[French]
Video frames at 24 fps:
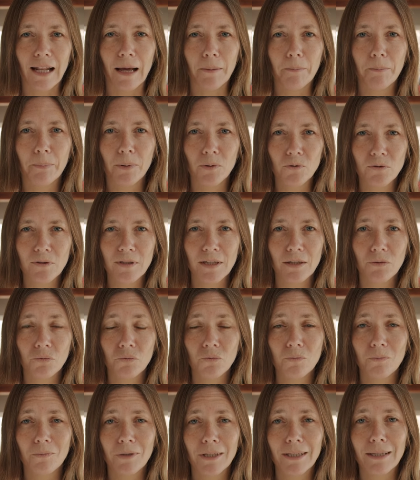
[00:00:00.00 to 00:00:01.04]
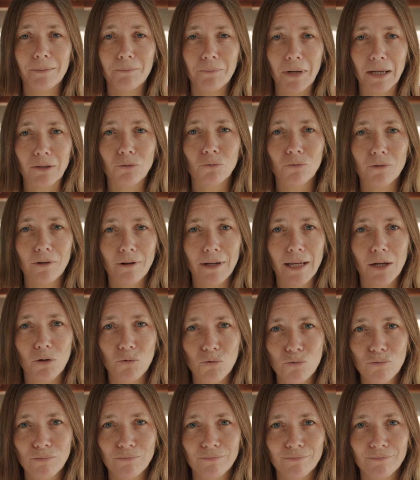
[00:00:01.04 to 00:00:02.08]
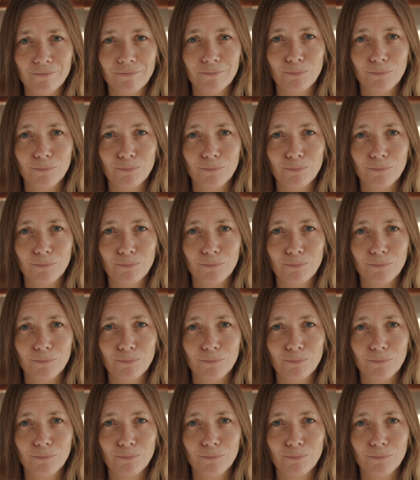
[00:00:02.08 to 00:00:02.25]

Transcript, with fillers: La pensée vous met des bâtons dans les roues.